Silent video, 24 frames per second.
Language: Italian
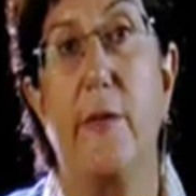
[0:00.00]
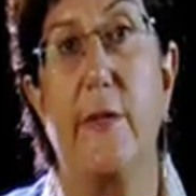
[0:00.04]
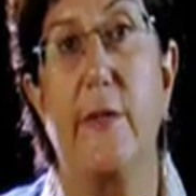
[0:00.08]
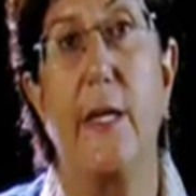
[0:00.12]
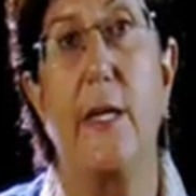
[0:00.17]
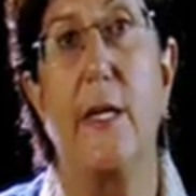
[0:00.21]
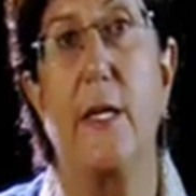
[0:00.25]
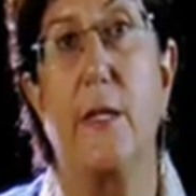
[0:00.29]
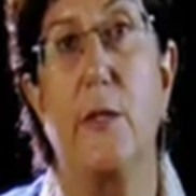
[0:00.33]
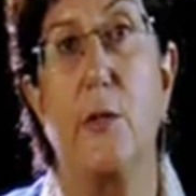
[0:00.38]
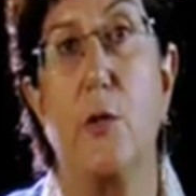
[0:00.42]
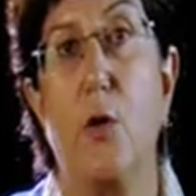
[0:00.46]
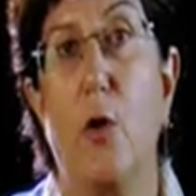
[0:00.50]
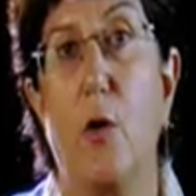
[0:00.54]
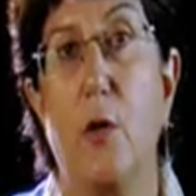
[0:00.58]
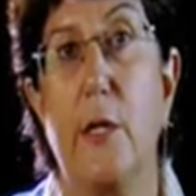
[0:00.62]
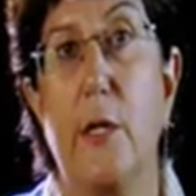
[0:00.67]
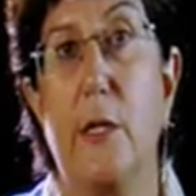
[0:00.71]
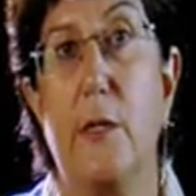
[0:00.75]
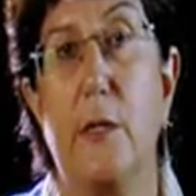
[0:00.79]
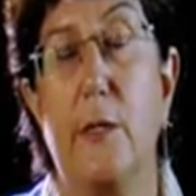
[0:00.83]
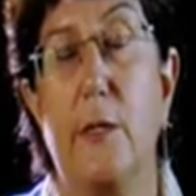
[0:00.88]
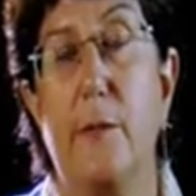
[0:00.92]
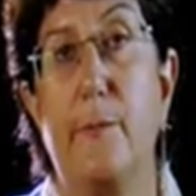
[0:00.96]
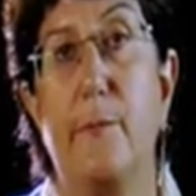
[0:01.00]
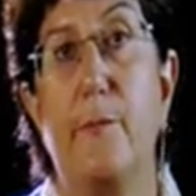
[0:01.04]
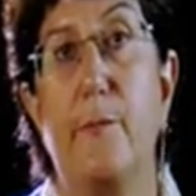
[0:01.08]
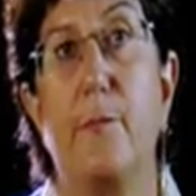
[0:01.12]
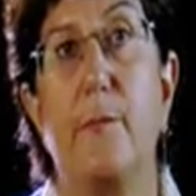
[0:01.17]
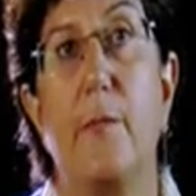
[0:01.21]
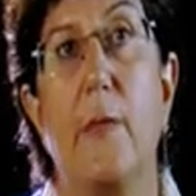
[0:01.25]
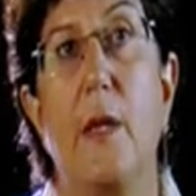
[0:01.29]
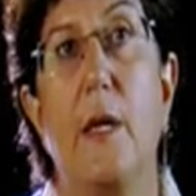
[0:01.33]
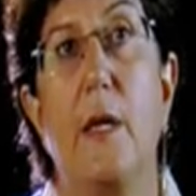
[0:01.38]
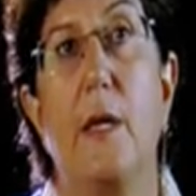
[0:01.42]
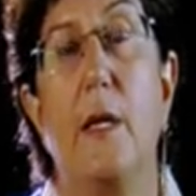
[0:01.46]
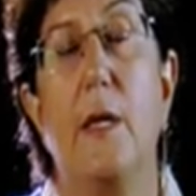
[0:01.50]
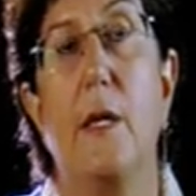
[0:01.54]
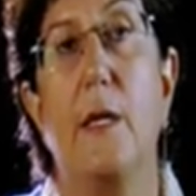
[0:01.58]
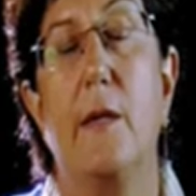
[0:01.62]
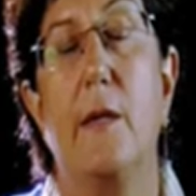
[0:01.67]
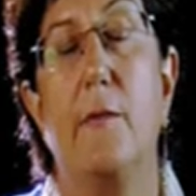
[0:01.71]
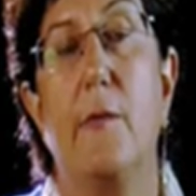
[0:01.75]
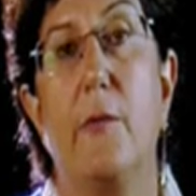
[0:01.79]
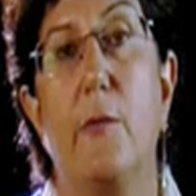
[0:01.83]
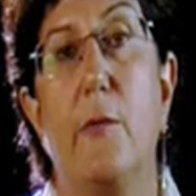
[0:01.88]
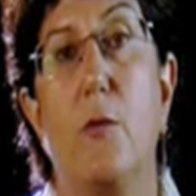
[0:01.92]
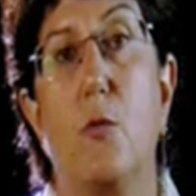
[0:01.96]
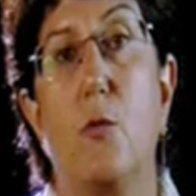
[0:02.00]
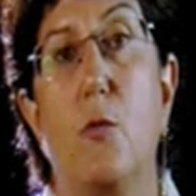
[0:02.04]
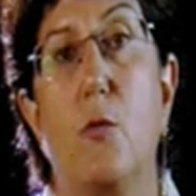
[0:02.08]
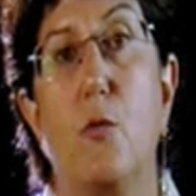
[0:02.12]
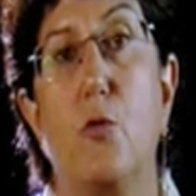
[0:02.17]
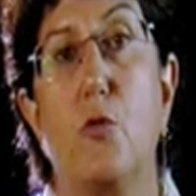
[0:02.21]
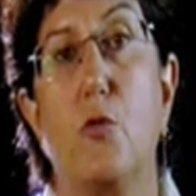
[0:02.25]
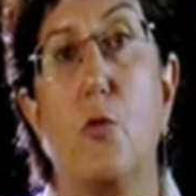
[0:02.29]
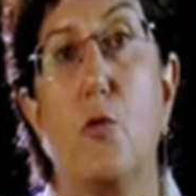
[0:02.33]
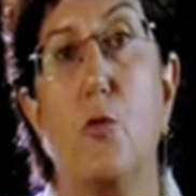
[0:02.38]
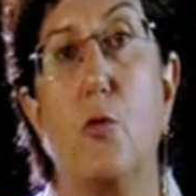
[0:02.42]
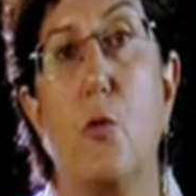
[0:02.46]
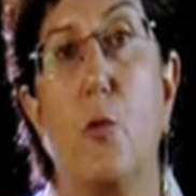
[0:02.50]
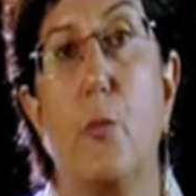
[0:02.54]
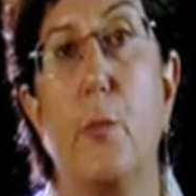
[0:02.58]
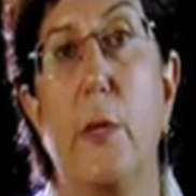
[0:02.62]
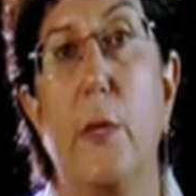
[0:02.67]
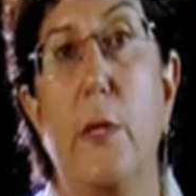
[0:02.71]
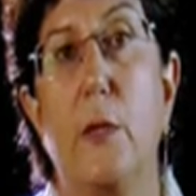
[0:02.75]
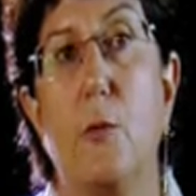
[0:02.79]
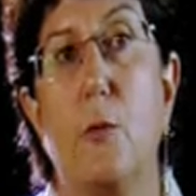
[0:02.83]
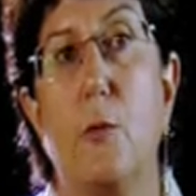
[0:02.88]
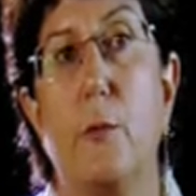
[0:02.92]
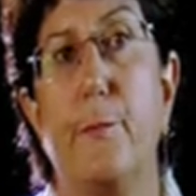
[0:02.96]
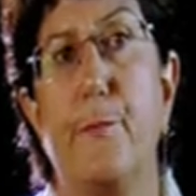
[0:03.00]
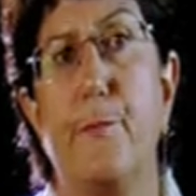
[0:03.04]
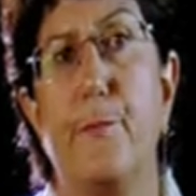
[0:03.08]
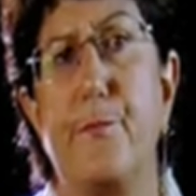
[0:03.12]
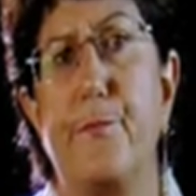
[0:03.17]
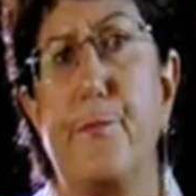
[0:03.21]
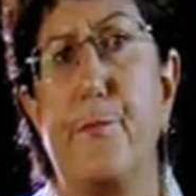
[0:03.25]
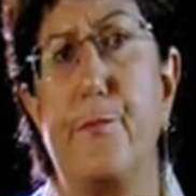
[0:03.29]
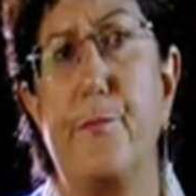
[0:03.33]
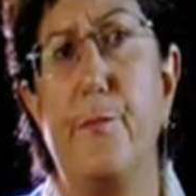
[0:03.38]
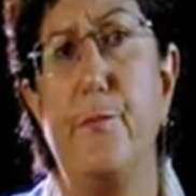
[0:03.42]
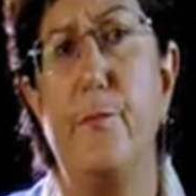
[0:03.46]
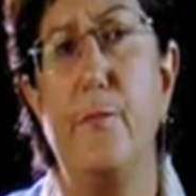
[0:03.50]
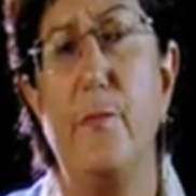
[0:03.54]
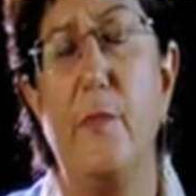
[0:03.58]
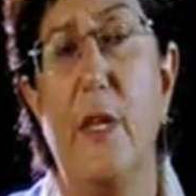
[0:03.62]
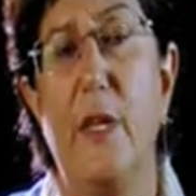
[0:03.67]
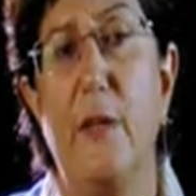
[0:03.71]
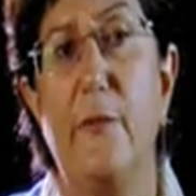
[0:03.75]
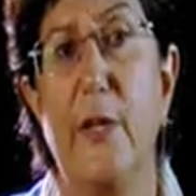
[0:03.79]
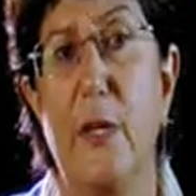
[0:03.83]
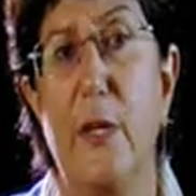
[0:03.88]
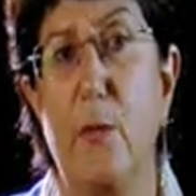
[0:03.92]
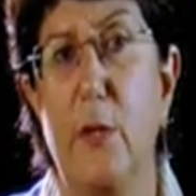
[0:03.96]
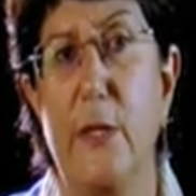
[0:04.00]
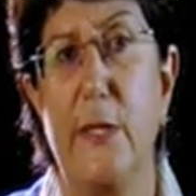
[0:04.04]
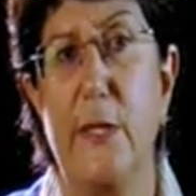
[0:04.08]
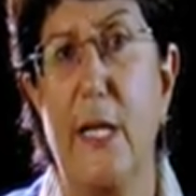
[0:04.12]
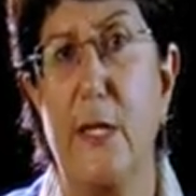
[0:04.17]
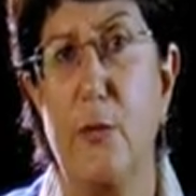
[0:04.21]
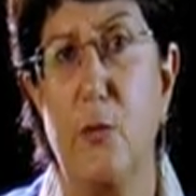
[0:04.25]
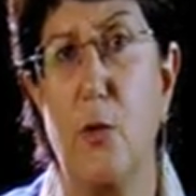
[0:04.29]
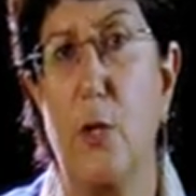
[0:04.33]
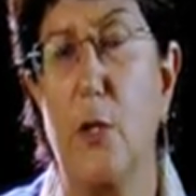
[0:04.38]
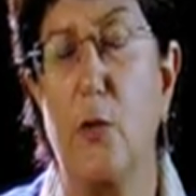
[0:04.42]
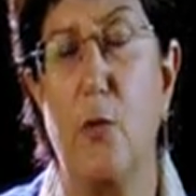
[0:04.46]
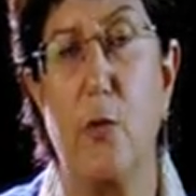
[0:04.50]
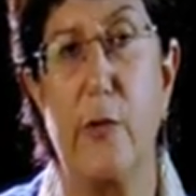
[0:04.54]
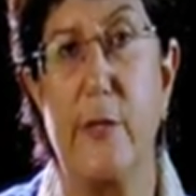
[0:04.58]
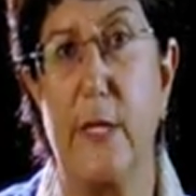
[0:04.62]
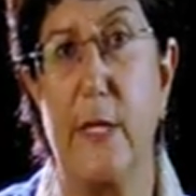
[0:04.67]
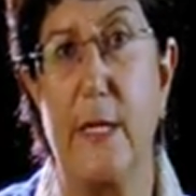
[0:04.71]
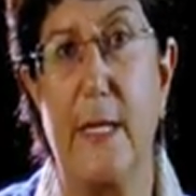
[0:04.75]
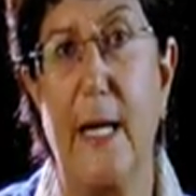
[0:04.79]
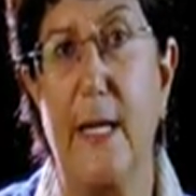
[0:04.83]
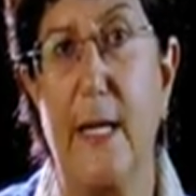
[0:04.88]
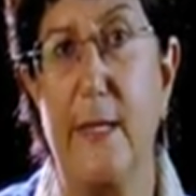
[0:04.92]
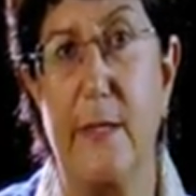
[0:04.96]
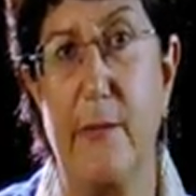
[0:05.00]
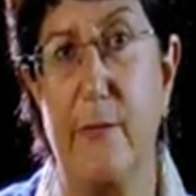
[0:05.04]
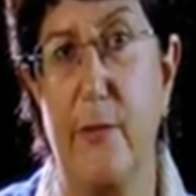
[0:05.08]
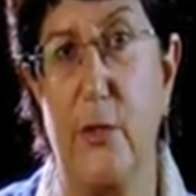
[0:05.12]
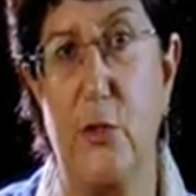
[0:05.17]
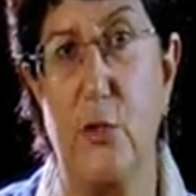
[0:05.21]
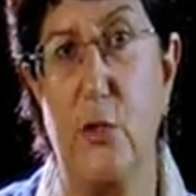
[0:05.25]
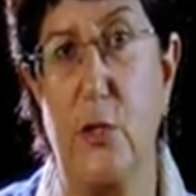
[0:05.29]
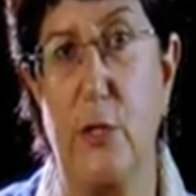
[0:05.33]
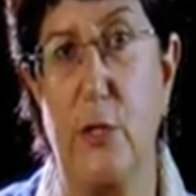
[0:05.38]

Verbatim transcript: dell'Università Cattolica, che avevano conosciuto Pino frequentando la nostra casa,